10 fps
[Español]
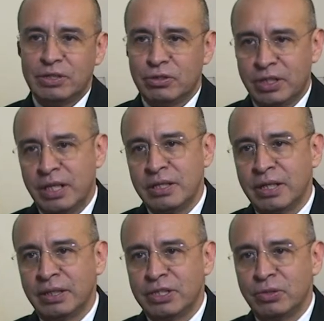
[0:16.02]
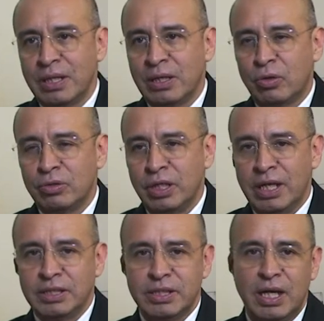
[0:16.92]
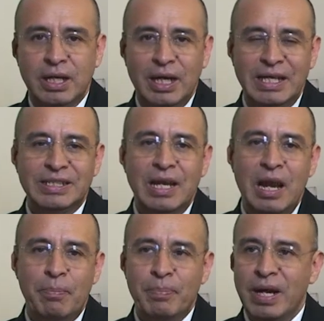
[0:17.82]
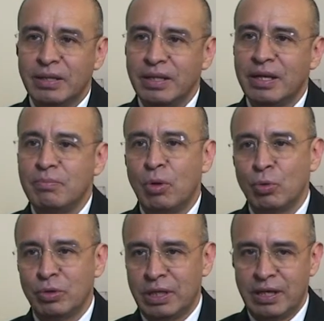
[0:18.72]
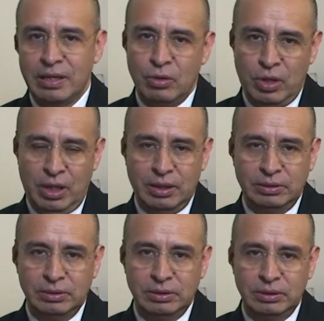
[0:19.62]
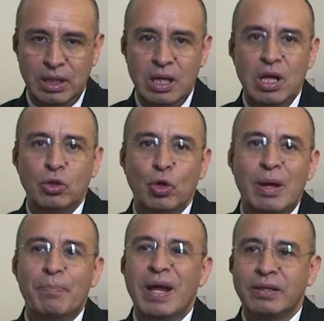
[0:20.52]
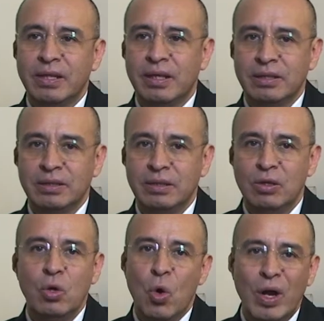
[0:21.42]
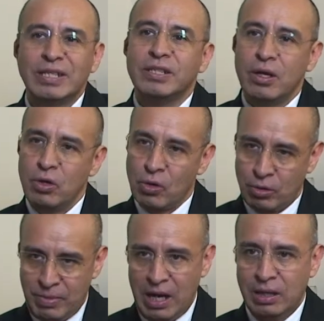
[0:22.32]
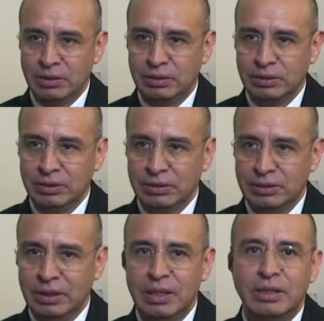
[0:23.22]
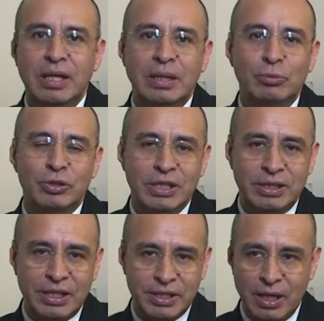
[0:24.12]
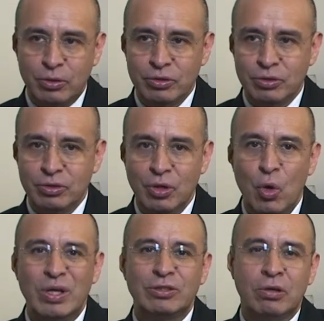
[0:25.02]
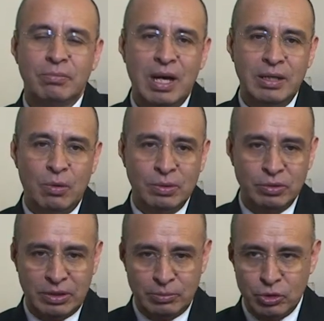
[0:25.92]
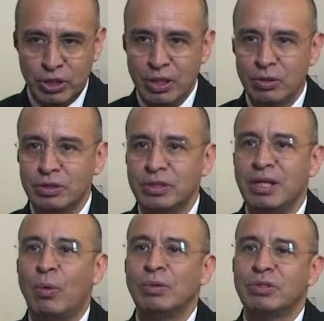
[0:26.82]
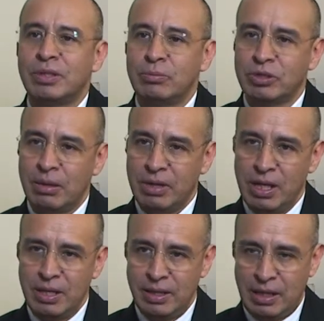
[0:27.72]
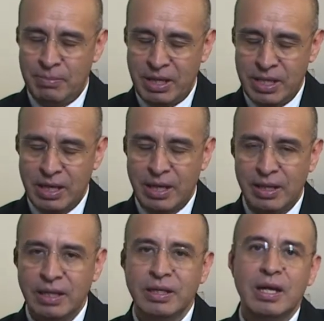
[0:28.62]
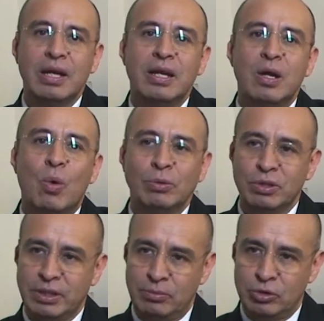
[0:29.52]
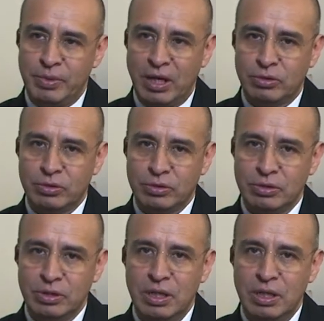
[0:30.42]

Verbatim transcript: la Sociedad Internacional de Continencia es la pérdida involuntaria de orina. Toda pérdida no es normal. Tenemos que estar secos. No es normal ni cuando estamos chicos, ni cuando estamos a, mediana, edad, ni cuando estamos viejos.